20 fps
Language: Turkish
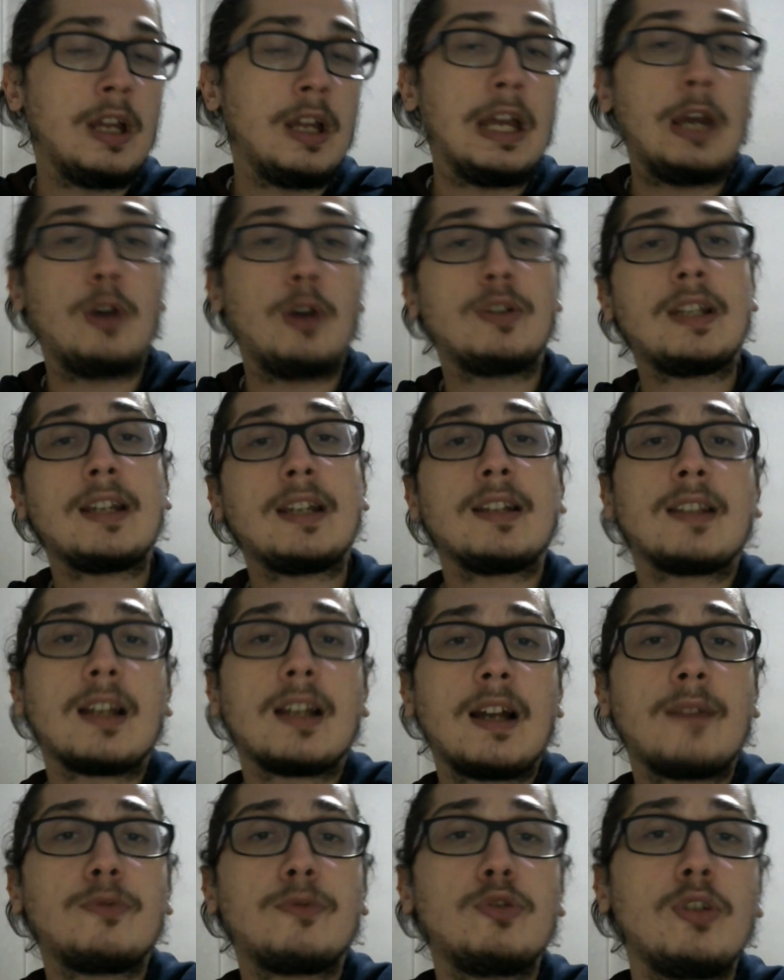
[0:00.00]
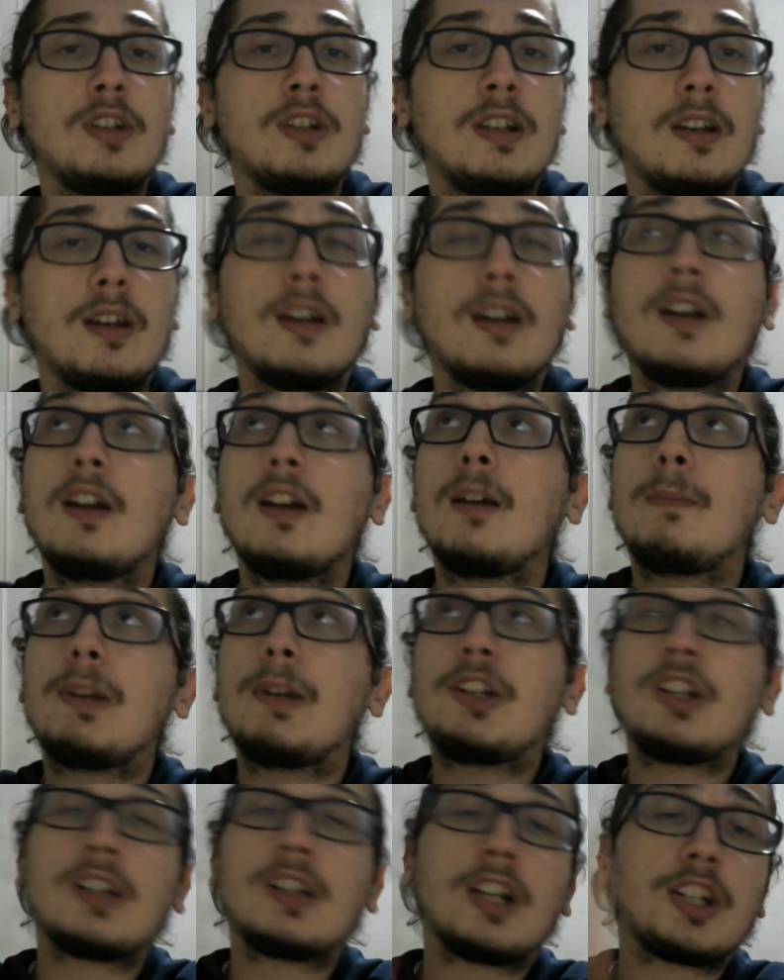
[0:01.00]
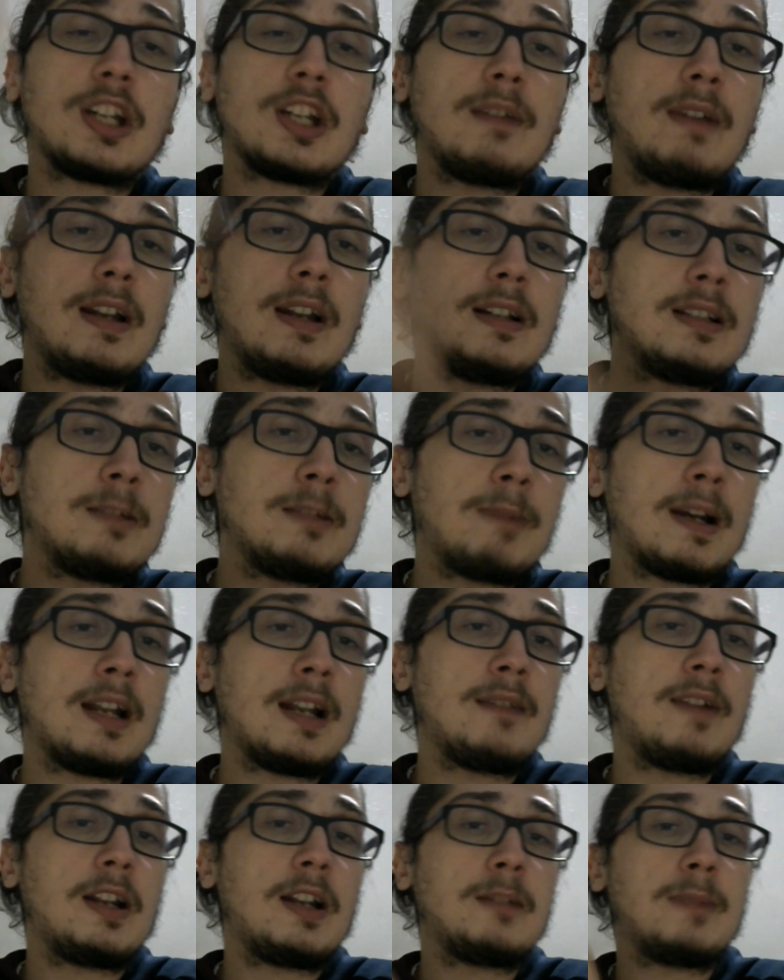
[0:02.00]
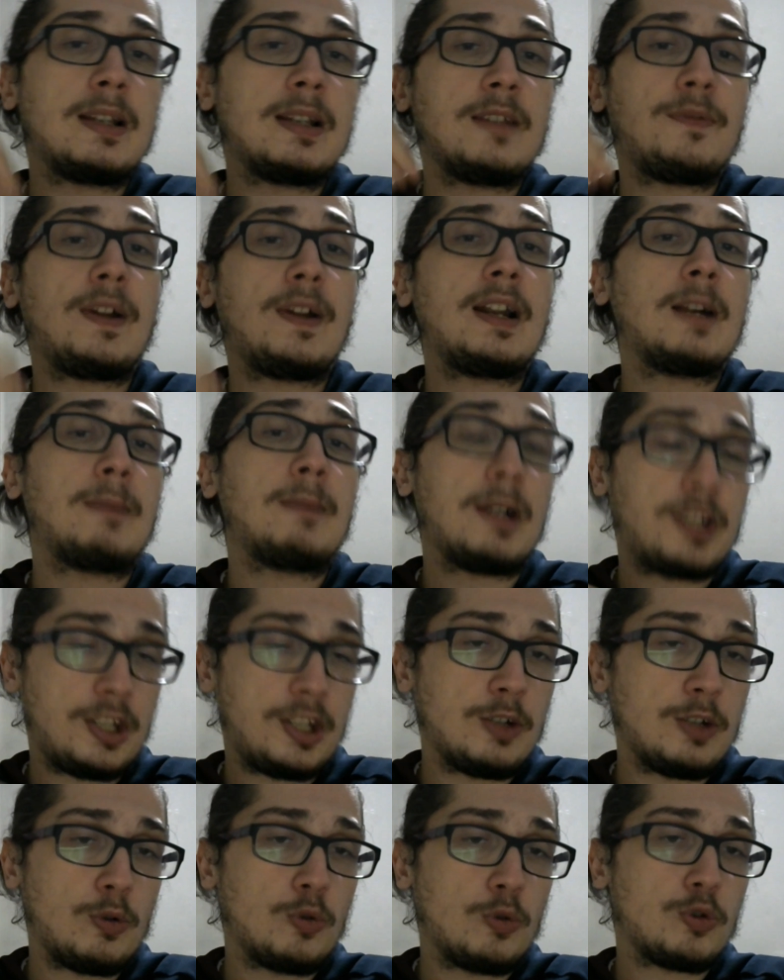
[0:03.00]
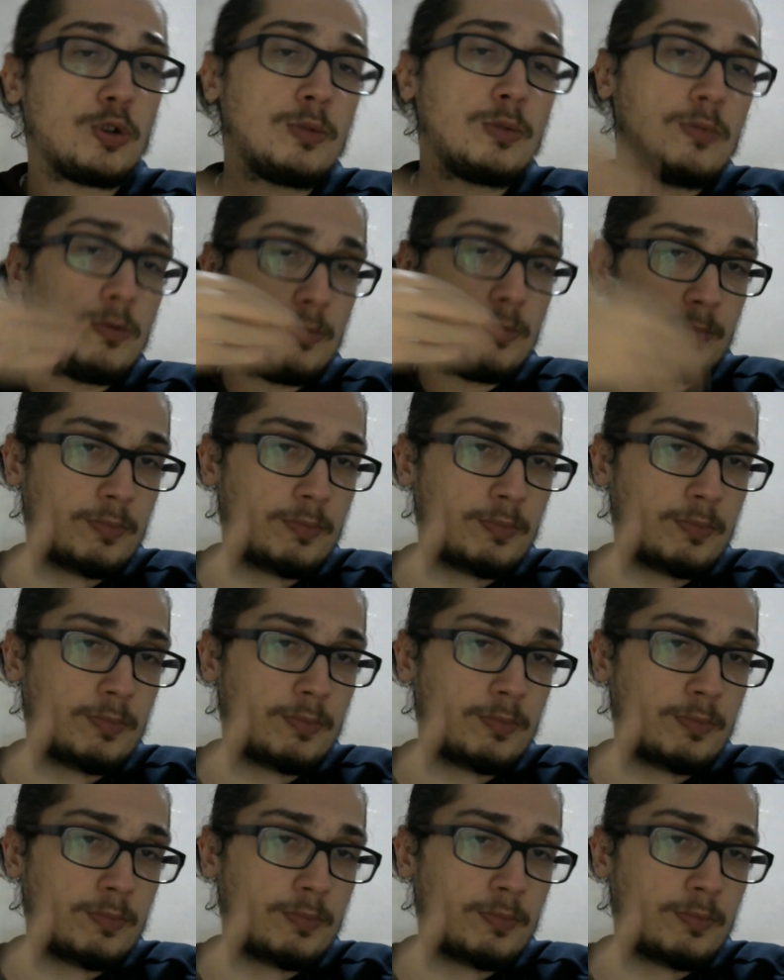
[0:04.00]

E, öteki taraf diyor ki Beşiktaş'a verildi bana verilmedi. Fenerbahçe için konuşuyorum.